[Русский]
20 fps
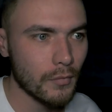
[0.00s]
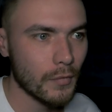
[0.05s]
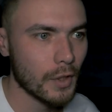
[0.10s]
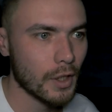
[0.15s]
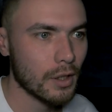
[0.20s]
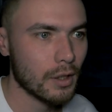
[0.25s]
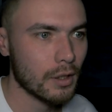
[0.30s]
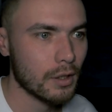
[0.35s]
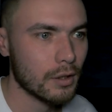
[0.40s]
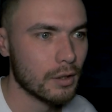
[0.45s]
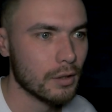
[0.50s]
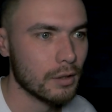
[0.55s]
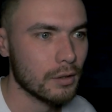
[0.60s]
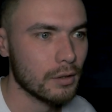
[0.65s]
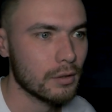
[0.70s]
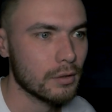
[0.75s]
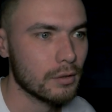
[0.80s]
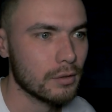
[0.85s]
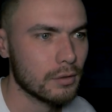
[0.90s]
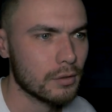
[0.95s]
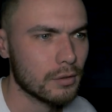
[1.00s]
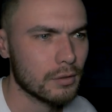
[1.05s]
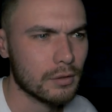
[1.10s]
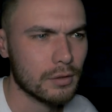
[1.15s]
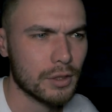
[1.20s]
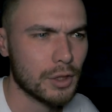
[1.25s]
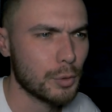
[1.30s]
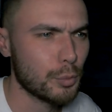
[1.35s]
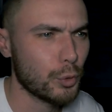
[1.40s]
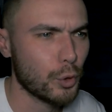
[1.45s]
Э,
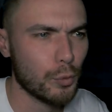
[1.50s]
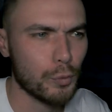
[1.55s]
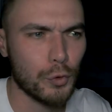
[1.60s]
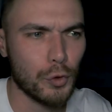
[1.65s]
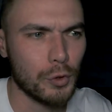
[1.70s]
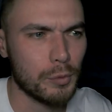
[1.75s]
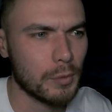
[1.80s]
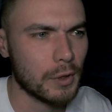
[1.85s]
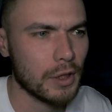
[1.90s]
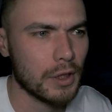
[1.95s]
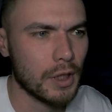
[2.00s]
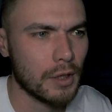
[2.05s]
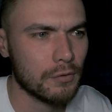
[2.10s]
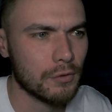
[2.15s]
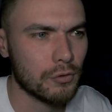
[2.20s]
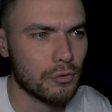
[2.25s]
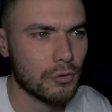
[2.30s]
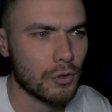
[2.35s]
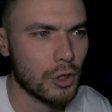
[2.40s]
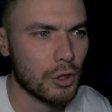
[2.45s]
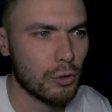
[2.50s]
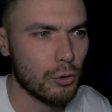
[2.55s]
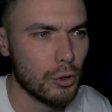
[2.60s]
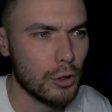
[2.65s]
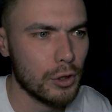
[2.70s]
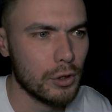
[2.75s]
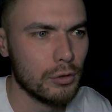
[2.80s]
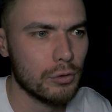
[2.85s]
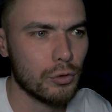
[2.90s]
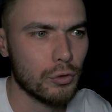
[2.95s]
не помню имя главного
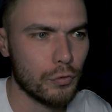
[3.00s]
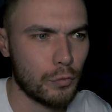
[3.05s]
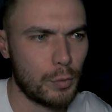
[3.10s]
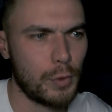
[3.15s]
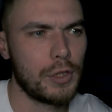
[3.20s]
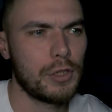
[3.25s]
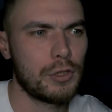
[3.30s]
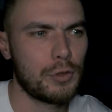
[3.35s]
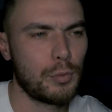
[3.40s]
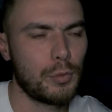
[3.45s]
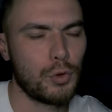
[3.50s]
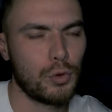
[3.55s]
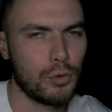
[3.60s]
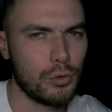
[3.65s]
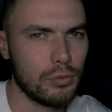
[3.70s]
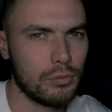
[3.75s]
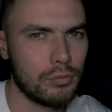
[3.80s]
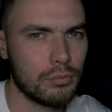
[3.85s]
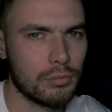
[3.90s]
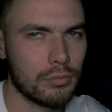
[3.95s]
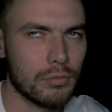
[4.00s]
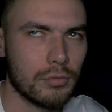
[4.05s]
героя, но, в принципе, он